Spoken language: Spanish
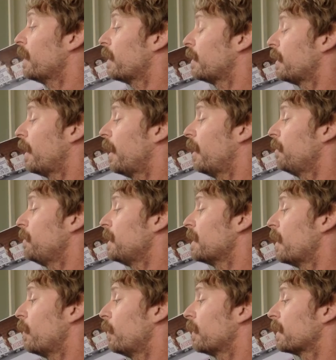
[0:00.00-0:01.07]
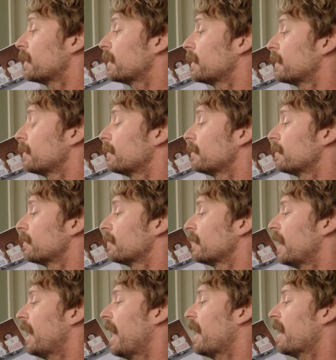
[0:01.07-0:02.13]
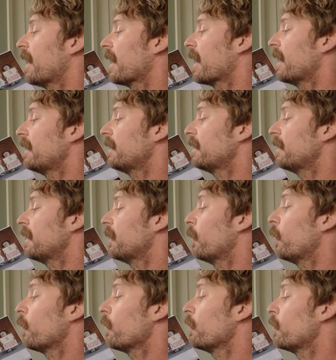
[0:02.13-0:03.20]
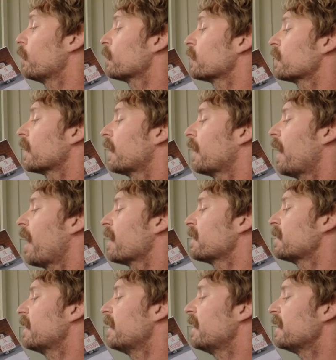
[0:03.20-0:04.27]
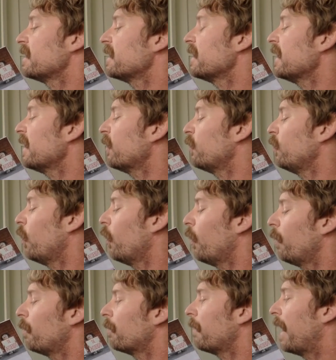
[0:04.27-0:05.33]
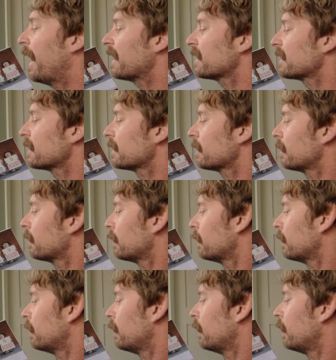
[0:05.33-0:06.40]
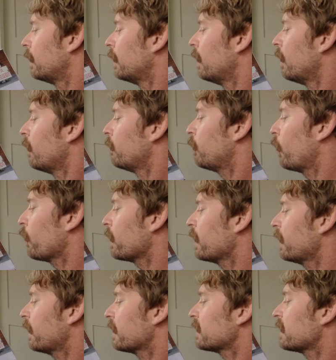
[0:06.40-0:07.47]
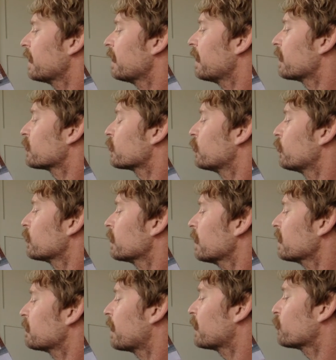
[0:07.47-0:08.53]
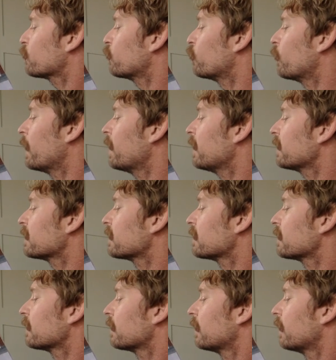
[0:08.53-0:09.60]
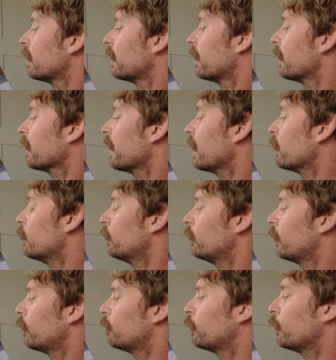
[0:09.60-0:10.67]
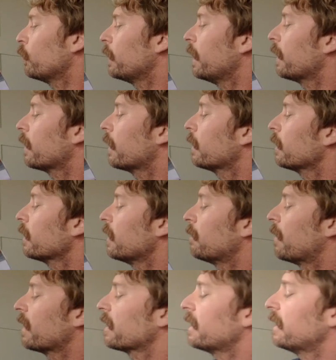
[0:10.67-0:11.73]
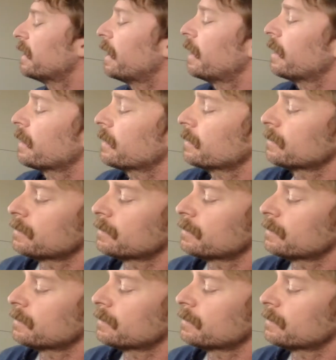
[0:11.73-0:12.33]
eran admiradores. Era gente odiosa hasta decir no más podrían hacer las cosas más crueles que uno pudiera imaginar.